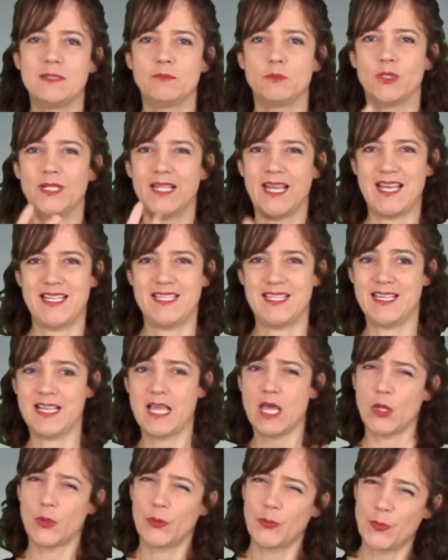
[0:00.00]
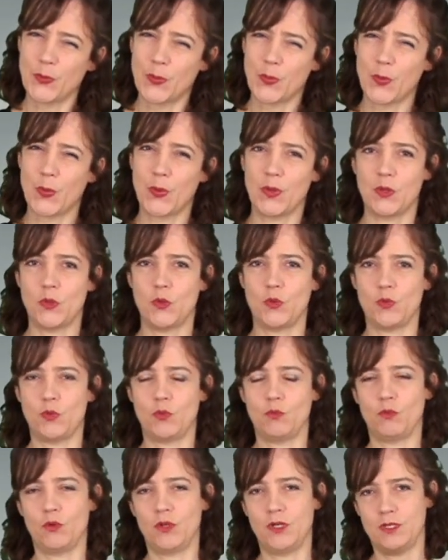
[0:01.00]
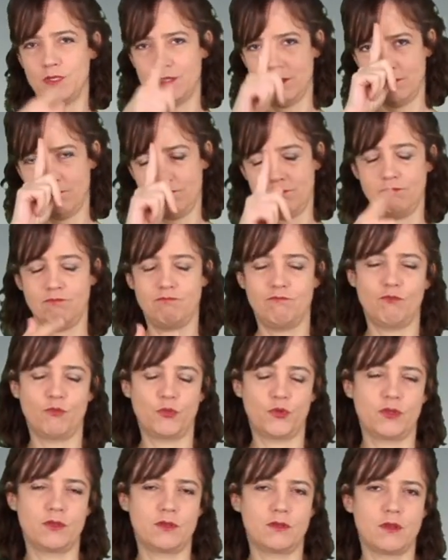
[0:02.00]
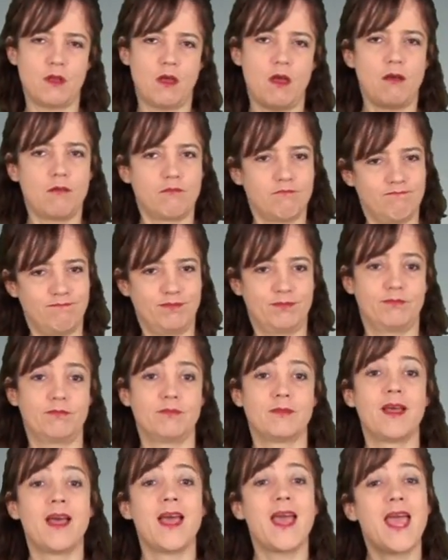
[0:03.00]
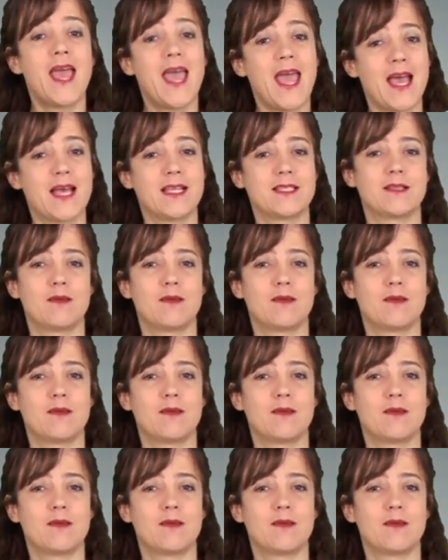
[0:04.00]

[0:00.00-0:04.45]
Sie war die erste parlamentarische Geschäftsführerin der SPD-Fraktion,